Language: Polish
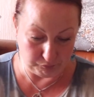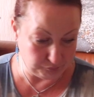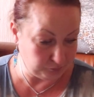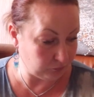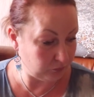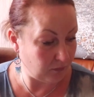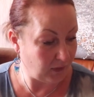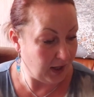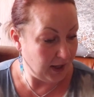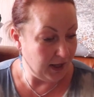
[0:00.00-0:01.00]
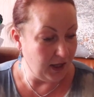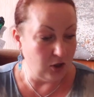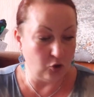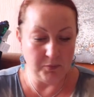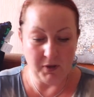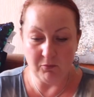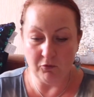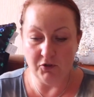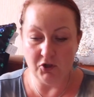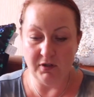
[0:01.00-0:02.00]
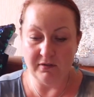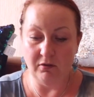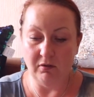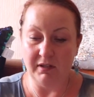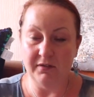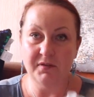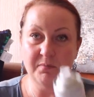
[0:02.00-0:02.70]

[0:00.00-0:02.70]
Hmm. Kupiłam również dezodorant w